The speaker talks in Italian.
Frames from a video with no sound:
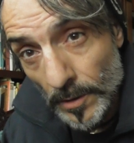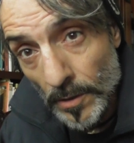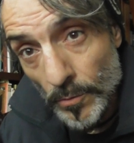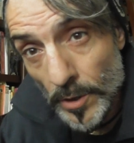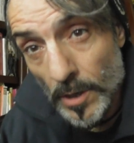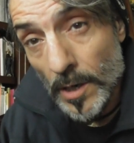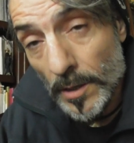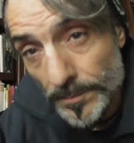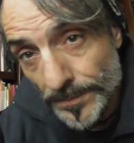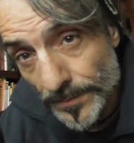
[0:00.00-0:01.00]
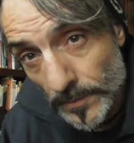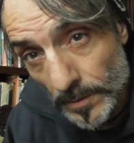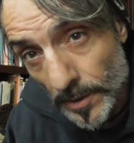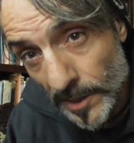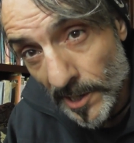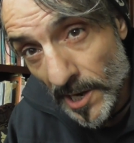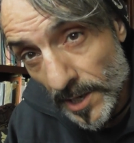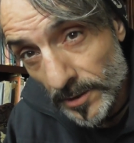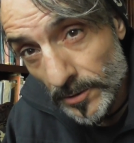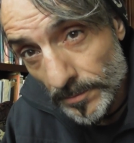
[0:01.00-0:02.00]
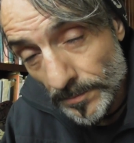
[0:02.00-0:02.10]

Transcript: here we are again